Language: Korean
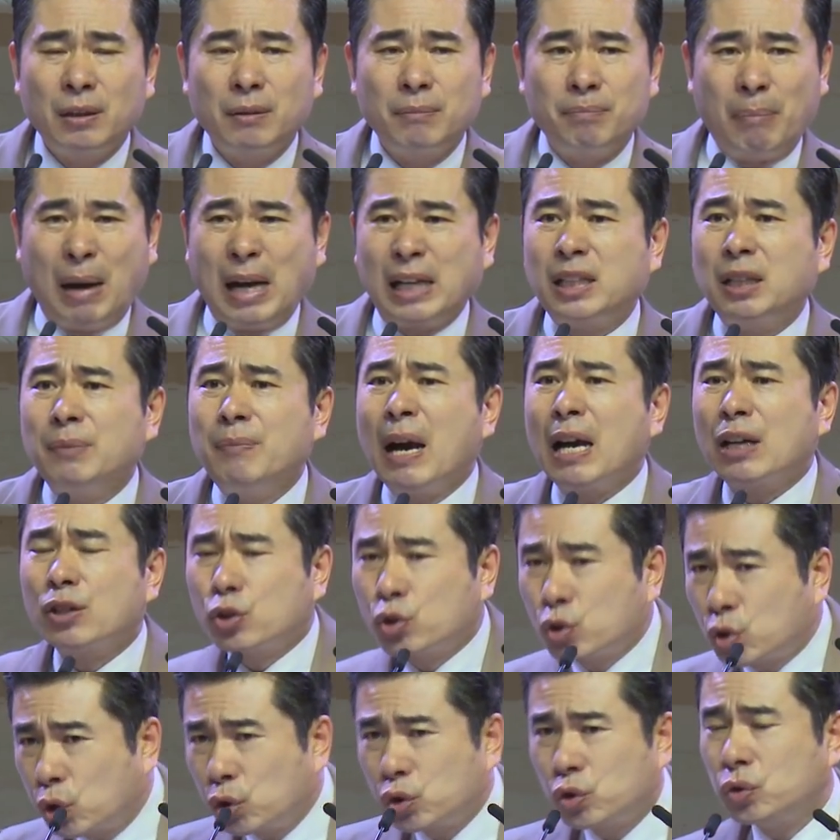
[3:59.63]
마지막
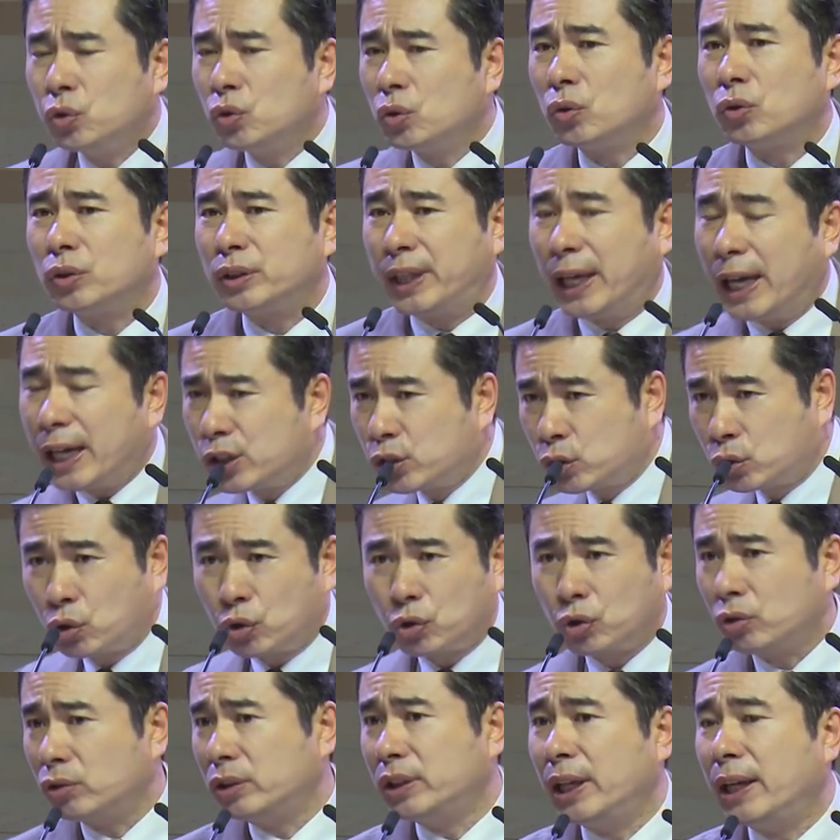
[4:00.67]
추수
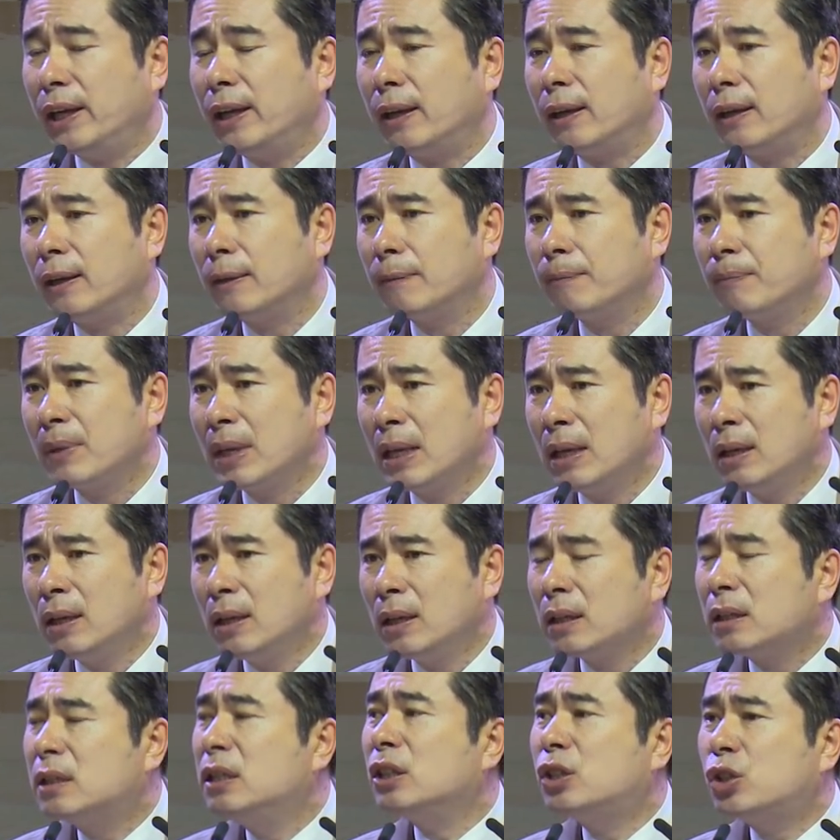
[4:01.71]
대추수 때
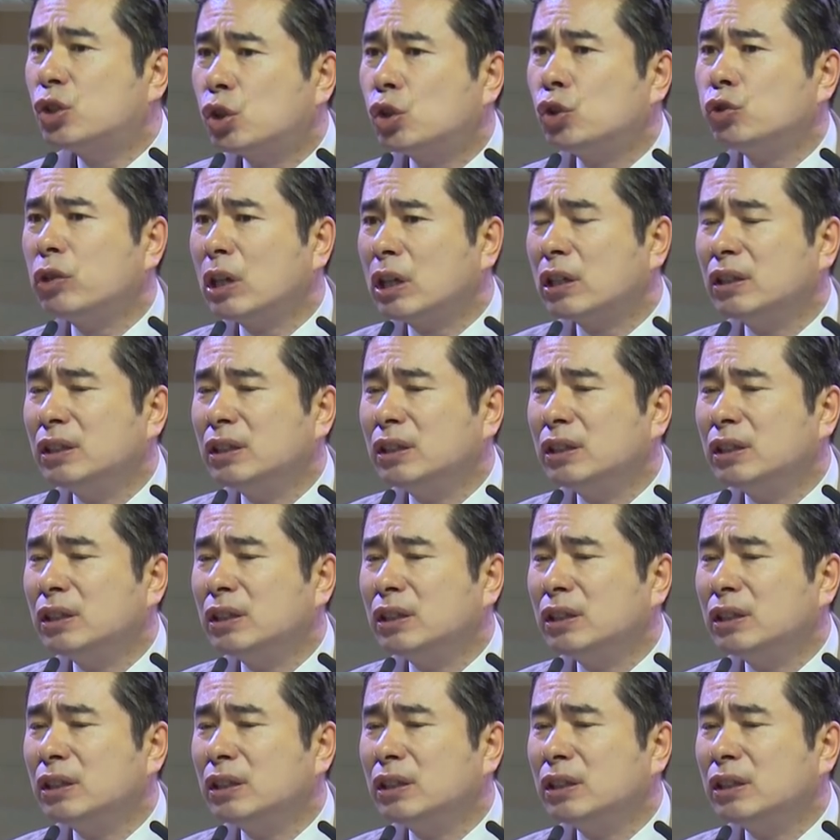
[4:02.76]
그 추수가